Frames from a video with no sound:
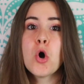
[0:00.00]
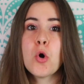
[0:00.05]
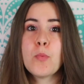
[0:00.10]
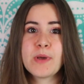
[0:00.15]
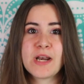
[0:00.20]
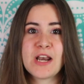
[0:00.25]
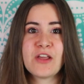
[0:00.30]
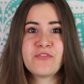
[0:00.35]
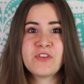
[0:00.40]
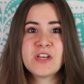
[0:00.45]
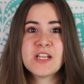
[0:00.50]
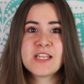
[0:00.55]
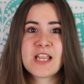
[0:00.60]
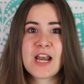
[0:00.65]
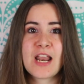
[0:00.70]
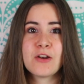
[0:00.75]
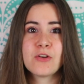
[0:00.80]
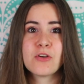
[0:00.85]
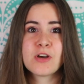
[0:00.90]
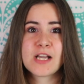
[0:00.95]
o per la fine
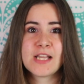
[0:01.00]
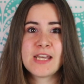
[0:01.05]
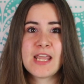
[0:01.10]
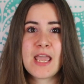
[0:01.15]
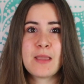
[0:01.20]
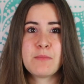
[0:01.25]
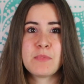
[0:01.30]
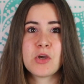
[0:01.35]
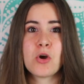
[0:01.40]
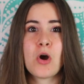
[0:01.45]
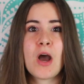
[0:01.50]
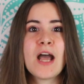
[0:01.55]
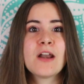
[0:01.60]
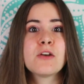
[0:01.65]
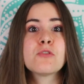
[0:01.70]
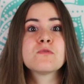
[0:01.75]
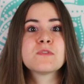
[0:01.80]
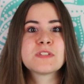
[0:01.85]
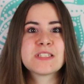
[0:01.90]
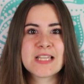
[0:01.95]
dell'anno accademico
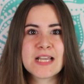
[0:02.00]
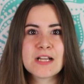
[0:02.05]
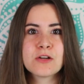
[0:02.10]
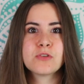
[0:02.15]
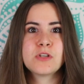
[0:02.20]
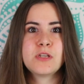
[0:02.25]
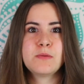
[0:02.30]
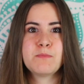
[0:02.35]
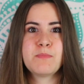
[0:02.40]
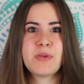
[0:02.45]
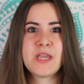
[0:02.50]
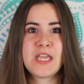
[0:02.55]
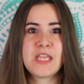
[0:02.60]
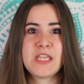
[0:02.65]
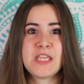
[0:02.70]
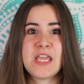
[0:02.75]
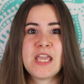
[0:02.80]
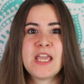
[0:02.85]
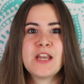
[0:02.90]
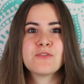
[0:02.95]
hanno un sacco di
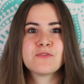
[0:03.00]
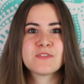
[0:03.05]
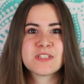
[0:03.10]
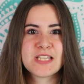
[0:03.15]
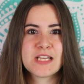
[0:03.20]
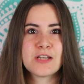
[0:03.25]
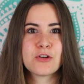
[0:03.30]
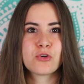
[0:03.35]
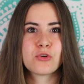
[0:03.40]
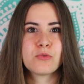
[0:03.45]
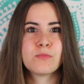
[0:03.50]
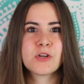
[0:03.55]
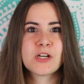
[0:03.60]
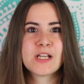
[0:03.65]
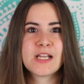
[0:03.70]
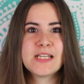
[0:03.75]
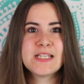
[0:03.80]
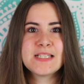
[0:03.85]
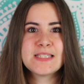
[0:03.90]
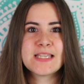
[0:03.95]
impegni e non sanno come
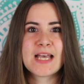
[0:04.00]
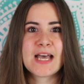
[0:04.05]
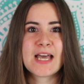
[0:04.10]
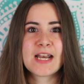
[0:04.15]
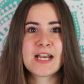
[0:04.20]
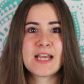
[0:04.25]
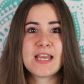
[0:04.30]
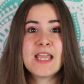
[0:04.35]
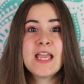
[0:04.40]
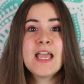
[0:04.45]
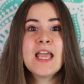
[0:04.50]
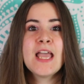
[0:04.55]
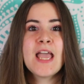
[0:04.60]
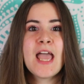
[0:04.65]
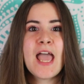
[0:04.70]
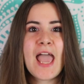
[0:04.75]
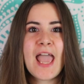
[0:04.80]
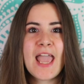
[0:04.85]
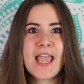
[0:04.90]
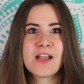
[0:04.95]
organizzarli,
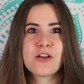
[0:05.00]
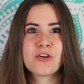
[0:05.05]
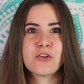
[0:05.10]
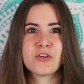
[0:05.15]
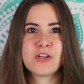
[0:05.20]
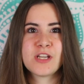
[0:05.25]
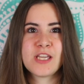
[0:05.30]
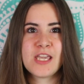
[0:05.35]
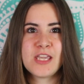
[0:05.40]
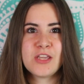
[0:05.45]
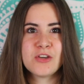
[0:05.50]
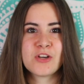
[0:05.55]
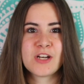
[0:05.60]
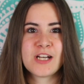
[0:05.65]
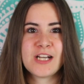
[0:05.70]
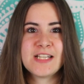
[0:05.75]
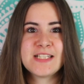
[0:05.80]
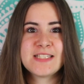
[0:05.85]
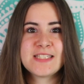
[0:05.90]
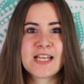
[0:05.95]
ecco che io ho
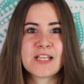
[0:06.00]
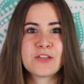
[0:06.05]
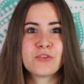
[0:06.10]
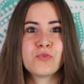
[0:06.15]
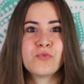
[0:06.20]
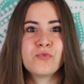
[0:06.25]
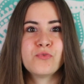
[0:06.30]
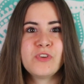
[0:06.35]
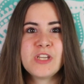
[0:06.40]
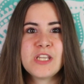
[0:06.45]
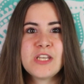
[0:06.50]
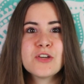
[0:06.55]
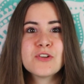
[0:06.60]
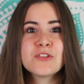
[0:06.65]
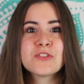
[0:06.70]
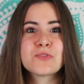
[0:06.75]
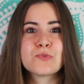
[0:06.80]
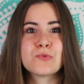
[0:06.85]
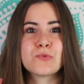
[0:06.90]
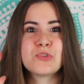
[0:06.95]
realizzato un
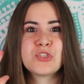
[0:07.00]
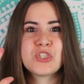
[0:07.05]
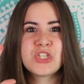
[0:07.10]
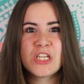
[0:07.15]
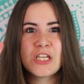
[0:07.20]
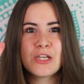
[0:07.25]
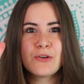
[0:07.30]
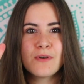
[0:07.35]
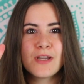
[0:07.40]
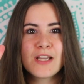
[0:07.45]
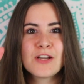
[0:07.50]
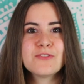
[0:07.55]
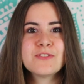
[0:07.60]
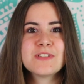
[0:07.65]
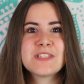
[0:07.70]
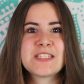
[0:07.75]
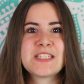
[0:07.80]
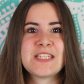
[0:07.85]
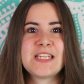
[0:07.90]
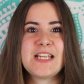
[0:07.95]
video su 5
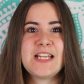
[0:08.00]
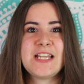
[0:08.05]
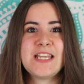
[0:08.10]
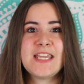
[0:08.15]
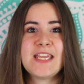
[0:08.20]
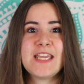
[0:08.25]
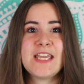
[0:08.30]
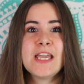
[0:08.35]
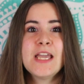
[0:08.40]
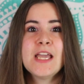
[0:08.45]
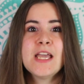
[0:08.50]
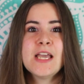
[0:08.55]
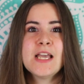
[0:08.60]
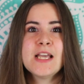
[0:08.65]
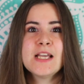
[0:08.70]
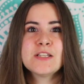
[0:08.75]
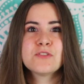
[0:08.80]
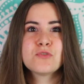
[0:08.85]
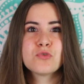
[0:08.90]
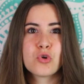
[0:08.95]
consigli
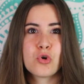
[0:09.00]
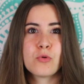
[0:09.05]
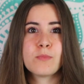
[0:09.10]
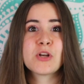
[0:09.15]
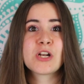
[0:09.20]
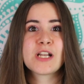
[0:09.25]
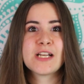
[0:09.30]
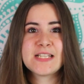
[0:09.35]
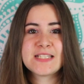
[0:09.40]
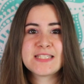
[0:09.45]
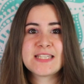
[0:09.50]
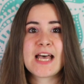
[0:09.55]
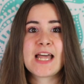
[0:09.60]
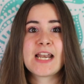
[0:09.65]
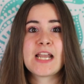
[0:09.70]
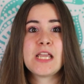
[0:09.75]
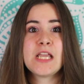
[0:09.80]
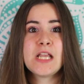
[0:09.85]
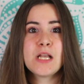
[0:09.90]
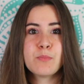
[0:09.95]
su come
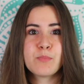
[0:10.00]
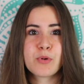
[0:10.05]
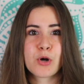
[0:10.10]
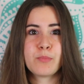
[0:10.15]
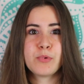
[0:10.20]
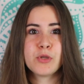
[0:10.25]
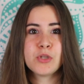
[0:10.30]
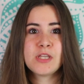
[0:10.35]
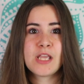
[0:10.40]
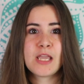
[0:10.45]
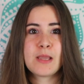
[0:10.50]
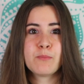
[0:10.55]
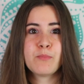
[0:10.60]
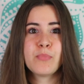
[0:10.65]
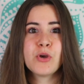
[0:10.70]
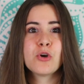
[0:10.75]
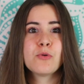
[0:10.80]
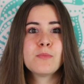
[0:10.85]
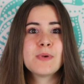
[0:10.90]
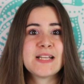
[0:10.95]
organizzare il proprio
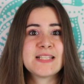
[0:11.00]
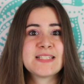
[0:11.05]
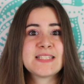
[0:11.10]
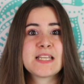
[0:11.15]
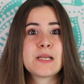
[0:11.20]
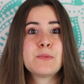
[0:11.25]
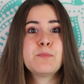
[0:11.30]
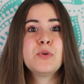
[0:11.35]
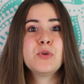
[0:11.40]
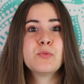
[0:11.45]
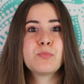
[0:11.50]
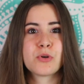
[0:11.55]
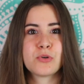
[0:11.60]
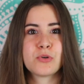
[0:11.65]
tempo e come essere più